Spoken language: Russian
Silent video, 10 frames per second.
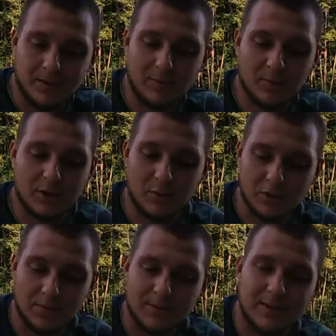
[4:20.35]
немножко
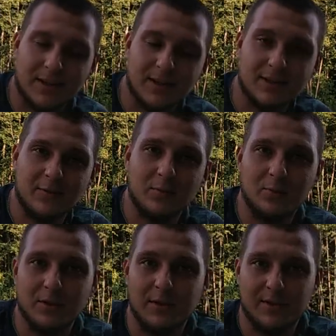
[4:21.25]
нужно постараться, он
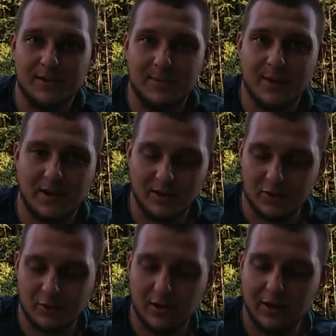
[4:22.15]
будет забирать
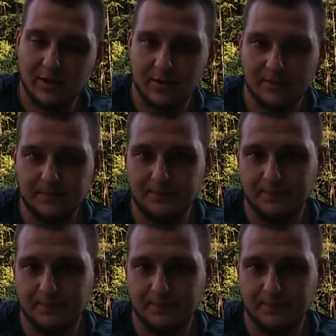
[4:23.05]
нашу дальность.